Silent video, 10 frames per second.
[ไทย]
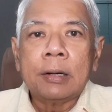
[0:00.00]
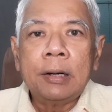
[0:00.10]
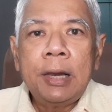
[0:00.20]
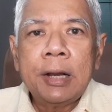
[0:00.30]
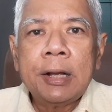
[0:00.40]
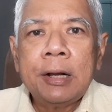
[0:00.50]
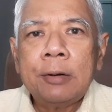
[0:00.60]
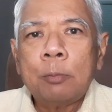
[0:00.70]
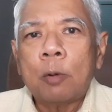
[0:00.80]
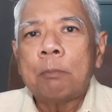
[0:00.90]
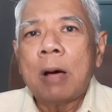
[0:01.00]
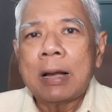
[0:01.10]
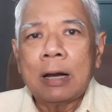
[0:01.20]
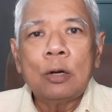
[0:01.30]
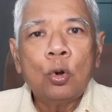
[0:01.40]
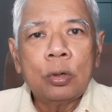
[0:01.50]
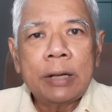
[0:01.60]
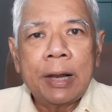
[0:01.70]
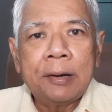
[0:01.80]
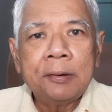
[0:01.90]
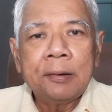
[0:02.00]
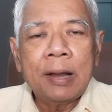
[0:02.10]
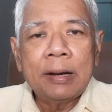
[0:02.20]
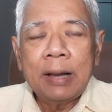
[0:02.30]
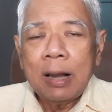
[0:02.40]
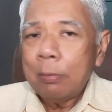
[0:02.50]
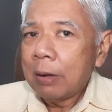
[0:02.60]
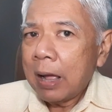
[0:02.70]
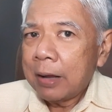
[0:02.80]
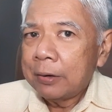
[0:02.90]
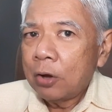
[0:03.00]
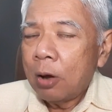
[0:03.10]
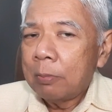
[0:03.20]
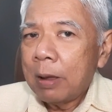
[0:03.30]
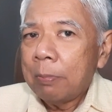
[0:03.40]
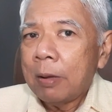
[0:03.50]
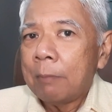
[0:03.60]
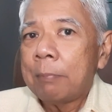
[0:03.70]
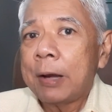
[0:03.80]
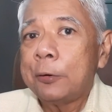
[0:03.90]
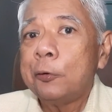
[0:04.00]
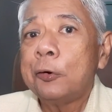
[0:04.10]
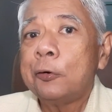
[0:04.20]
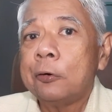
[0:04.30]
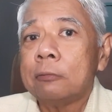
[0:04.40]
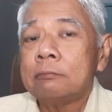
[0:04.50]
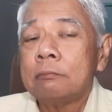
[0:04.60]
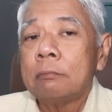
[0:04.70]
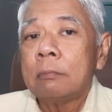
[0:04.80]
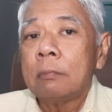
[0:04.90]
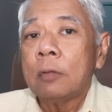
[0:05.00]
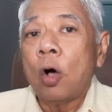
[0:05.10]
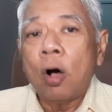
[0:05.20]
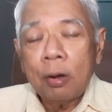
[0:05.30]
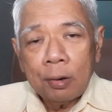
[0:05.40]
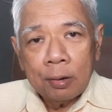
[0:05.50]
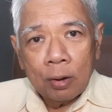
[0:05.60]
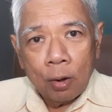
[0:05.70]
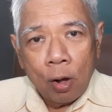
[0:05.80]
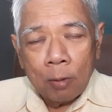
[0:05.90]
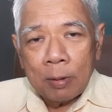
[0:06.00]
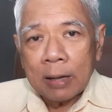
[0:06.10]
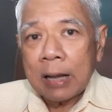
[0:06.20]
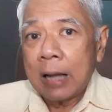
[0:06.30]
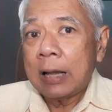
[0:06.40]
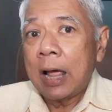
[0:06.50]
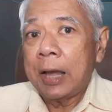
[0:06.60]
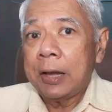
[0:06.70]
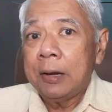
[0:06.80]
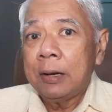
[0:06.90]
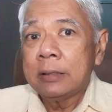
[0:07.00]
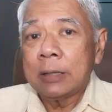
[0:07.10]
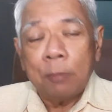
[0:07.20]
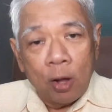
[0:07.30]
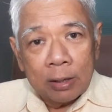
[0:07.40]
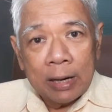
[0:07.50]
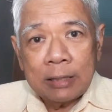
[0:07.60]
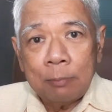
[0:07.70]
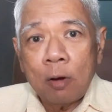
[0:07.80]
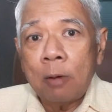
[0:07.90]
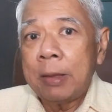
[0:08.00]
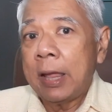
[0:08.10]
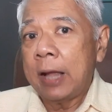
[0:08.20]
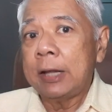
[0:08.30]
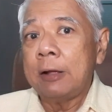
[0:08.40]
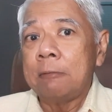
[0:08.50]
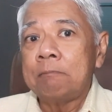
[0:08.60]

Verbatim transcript: นี่คือบทบาทอันโดดเด่นและได้รับการยอมรับกันไปทั่วโลกของกองกำลังฐานไทยเฉพาะในติมอร์เพียงแห่งเดียว